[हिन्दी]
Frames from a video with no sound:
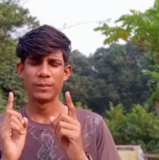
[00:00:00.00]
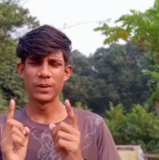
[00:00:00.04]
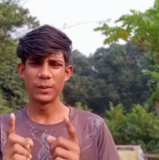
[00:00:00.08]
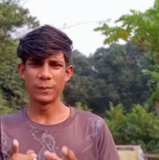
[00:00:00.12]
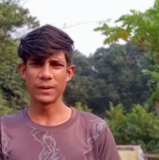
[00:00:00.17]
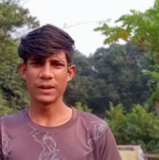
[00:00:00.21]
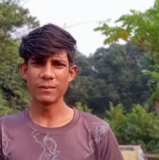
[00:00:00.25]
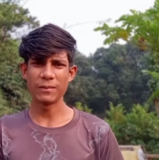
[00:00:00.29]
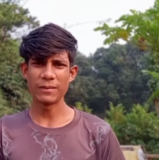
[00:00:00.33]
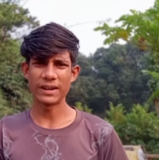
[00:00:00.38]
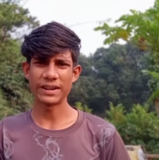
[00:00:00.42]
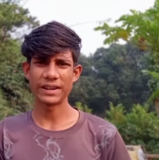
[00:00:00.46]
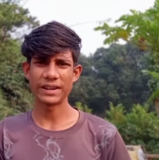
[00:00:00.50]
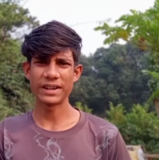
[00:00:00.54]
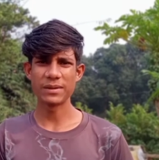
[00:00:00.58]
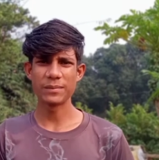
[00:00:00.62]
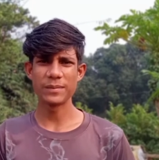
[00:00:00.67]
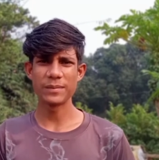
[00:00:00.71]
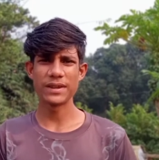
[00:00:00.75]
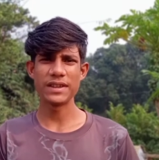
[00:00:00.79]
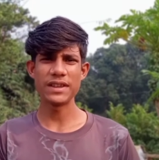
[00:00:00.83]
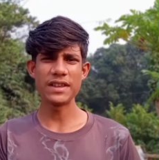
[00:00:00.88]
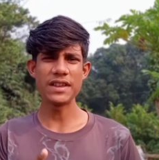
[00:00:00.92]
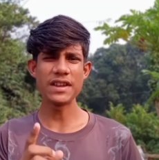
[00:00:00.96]
पुपरी
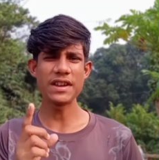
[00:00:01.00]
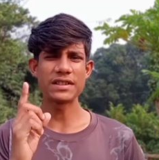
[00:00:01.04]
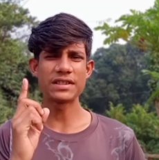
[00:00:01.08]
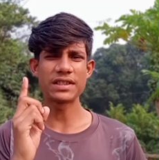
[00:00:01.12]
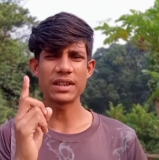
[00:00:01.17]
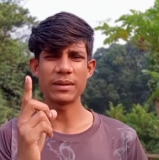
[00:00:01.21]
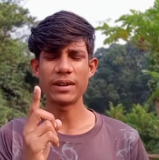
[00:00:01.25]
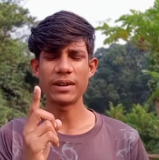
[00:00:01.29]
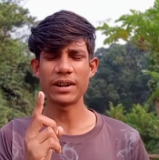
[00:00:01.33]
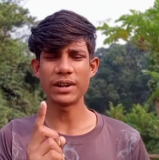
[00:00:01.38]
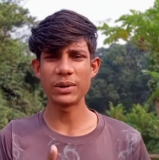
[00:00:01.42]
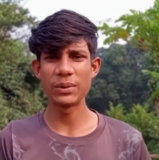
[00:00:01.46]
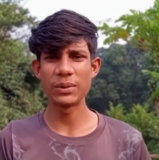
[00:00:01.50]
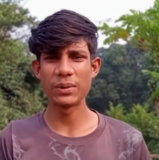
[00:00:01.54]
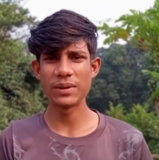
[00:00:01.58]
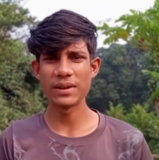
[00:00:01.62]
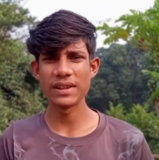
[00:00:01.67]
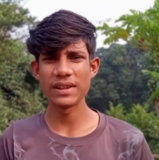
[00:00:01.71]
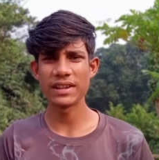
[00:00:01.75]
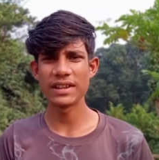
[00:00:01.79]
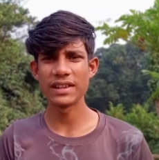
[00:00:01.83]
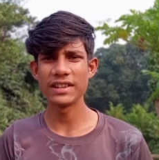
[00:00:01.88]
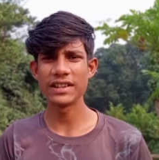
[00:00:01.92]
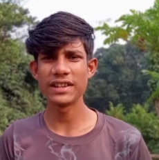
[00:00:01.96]
मार्केट में एक सामान
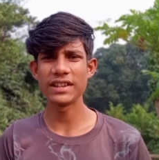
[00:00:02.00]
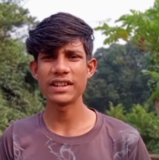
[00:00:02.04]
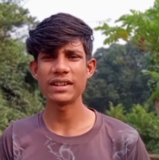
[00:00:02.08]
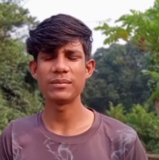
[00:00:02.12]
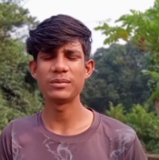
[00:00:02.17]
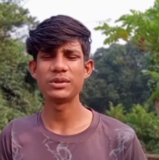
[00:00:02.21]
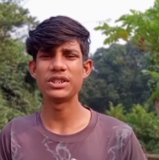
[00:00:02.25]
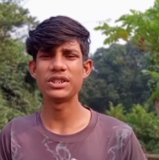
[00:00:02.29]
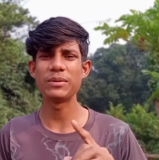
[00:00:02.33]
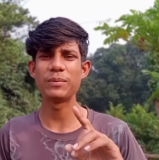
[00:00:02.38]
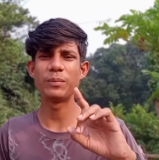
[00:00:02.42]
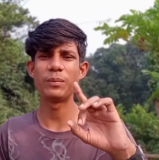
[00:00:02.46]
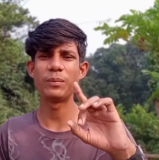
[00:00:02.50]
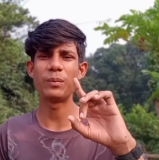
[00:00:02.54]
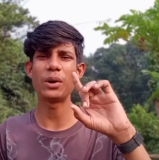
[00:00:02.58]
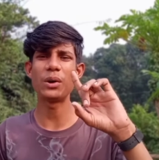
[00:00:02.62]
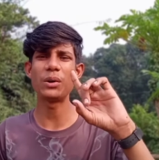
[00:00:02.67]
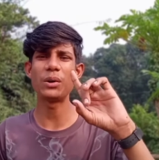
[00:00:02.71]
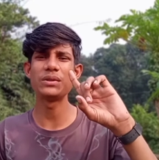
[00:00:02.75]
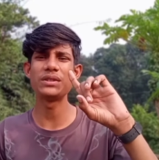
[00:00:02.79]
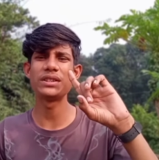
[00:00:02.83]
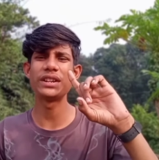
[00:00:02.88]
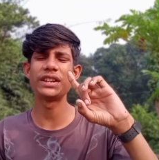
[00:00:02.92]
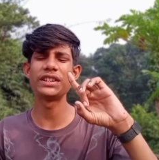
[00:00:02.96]
ढूंढने के लिए ना मुझे
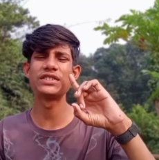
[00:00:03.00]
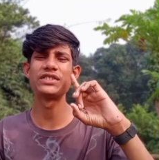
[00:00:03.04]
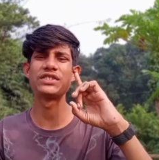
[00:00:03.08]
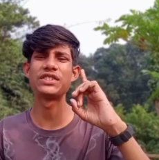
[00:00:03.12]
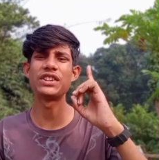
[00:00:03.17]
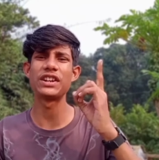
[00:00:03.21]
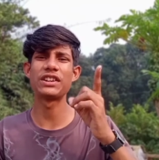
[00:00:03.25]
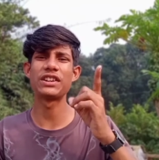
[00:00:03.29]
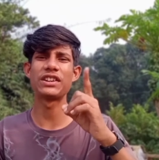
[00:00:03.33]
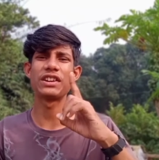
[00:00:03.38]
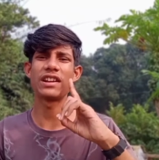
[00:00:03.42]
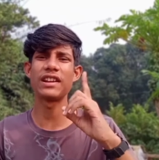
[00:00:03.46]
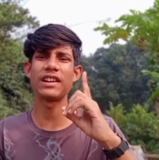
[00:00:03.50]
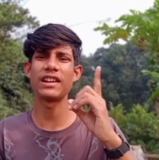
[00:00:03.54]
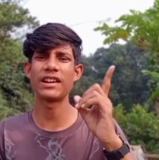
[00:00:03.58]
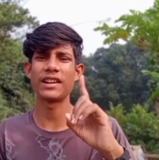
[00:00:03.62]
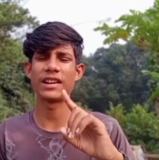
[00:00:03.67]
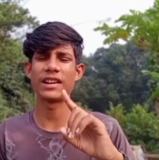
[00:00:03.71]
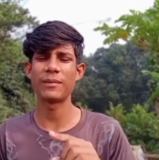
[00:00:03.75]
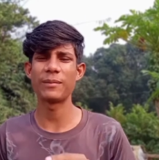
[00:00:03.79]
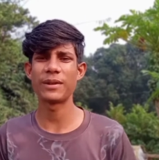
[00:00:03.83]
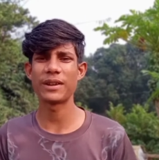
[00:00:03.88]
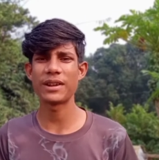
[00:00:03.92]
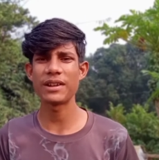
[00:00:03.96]
बहुत ज़्यादा चक्कर
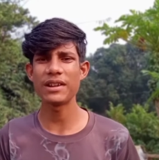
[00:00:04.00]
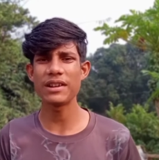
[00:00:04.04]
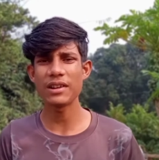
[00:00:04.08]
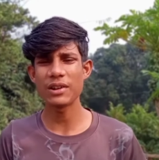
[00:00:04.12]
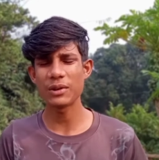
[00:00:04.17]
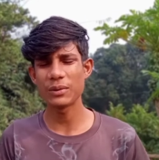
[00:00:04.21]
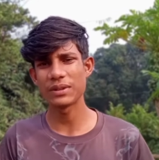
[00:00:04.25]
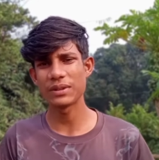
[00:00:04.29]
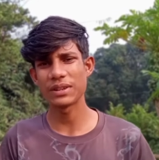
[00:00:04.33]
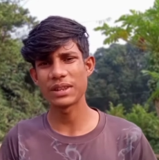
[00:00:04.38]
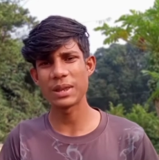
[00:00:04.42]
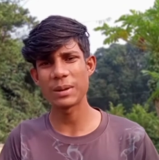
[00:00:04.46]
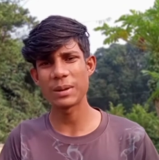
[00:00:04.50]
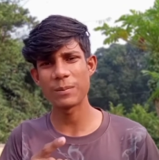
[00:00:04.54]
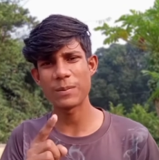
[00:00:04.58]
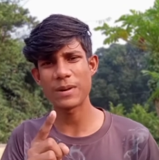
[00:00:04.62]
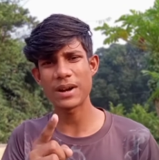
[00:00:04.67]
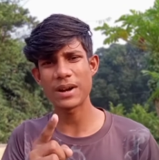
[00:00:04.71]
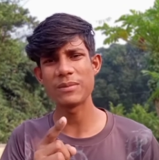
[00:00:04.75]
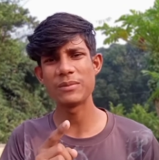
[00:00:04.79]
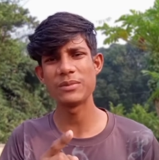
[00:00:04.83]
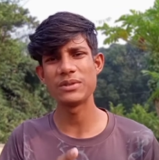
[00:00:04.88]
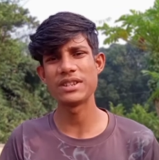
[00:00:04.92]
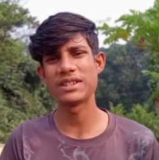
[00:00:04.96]
लगाना पड़ा उनके
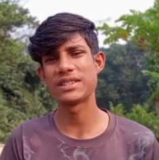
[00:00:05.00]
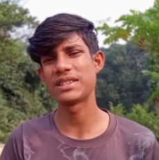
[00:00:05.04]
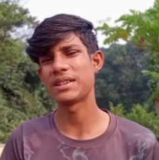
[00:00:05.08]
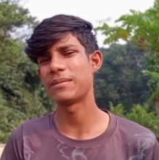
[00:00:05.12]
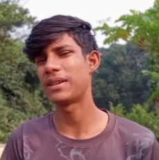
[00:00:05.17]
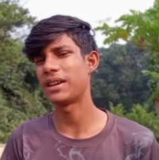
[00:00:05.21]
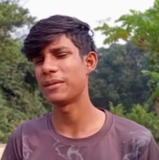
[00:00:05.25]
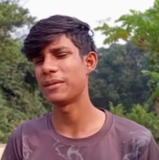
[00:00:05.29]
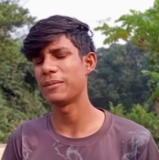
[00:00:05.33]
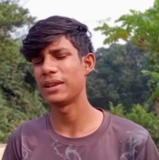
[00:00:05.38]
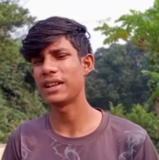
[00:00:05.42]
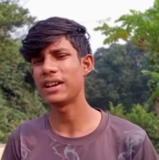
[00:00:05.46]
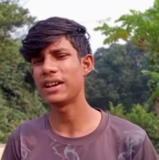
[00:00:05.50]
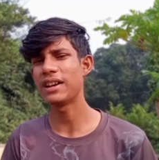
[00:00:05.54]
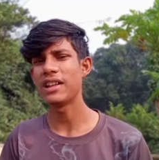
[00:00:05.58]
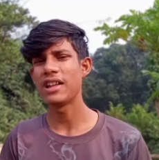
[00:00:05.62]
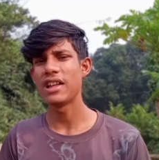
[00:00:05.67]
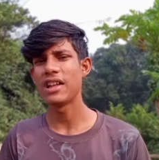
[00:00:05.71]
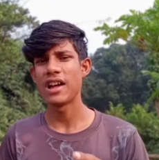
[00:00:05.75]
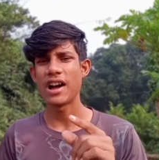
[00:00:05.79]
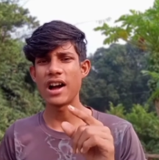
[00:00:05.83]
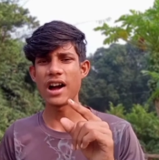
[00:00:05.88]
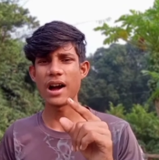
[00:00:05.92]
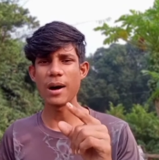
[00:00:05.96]
बाद मुझे सामान मिला
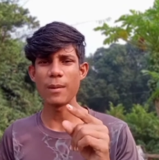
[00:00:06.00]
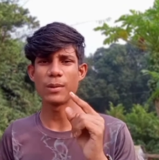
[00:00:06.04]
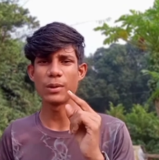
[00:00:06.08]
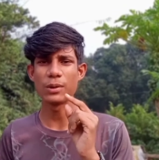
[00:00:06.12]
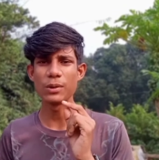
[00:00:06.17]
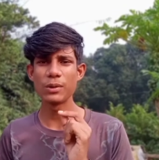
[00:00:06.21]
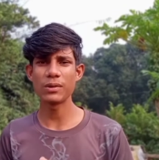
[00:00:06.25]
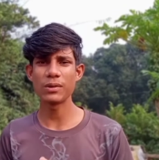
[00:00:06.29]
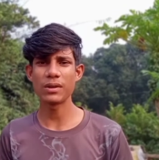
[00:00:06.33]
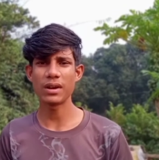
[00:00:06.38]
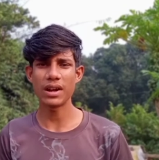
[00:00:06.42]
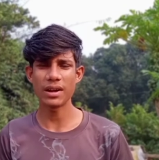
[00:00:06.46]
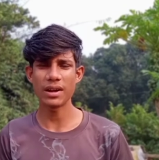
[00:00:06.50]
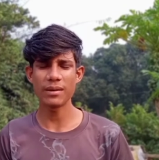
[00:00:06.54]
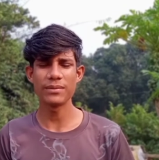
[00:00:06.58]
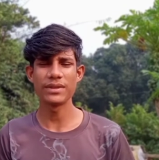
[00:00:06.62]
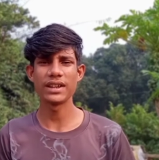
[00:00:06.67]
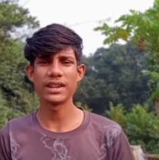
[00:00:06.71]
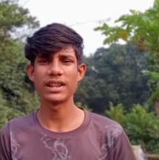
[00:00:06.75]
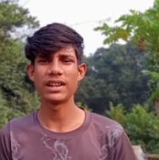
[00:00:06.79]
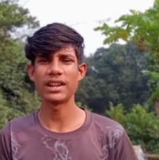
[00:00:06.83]
आप लोगों को अब